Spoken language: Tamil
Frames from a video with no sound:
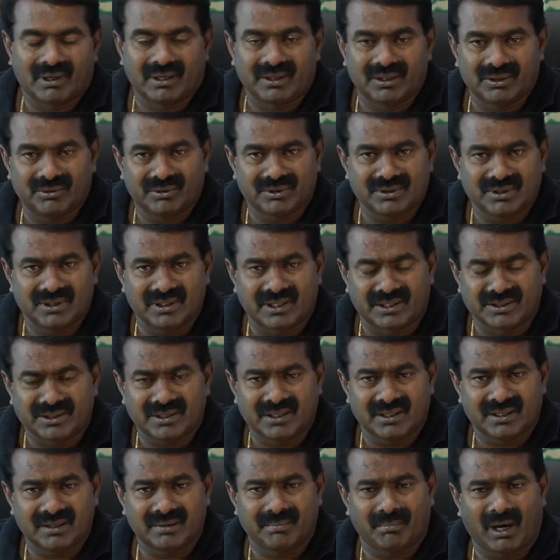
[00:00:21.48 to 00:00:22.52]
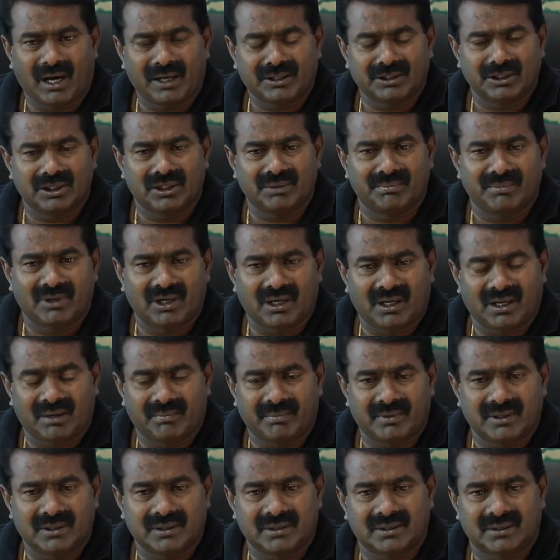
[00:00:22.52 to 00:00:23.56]
இல்லை இது வந்து எந்த மாறுதலும்
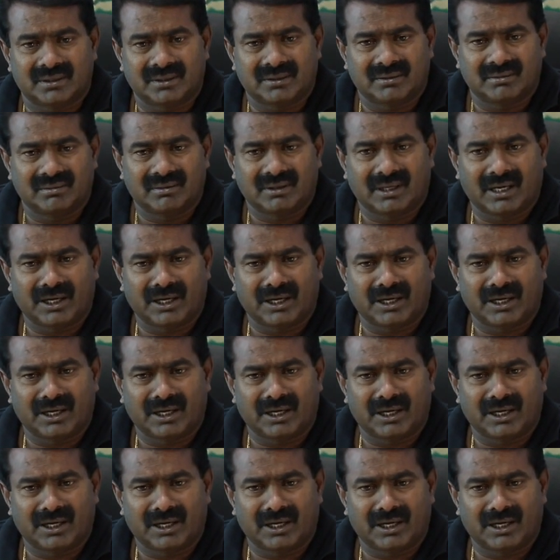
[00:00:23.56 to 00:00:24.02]
இல்லாமல்